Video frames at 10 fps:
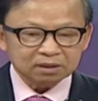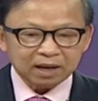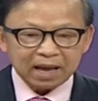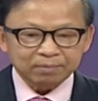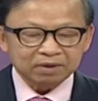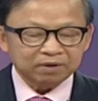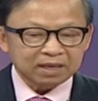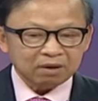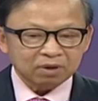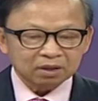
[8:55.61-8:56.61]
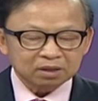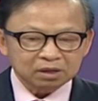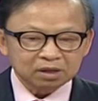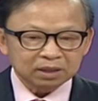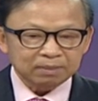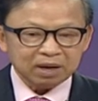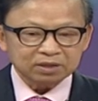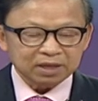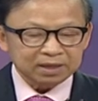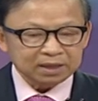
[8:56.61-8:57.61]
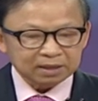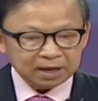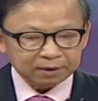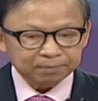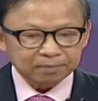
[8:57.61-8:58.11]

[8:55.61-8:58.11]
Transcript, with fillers: chẳng hạn mình phải vào nhà thương đi bác sĩ vân vân